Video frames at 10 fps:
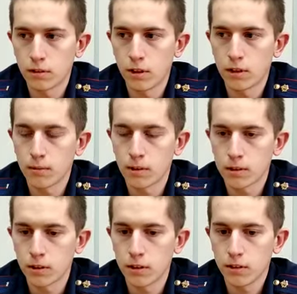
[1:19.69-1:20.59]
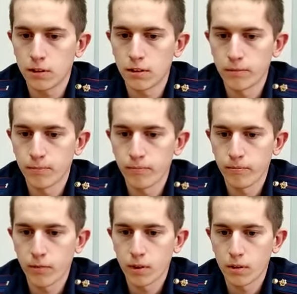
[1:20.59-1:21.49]
данного гражданина.
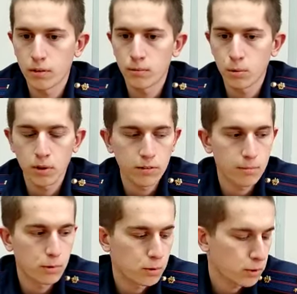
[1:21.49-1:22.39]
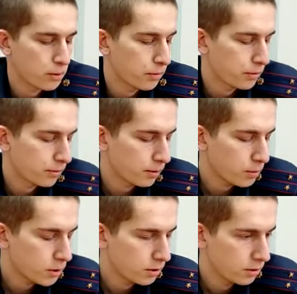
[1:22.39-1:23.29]
В рукаве обнаружили у него
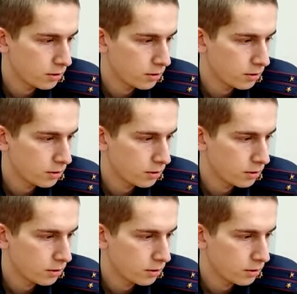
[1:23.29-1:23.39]
нож,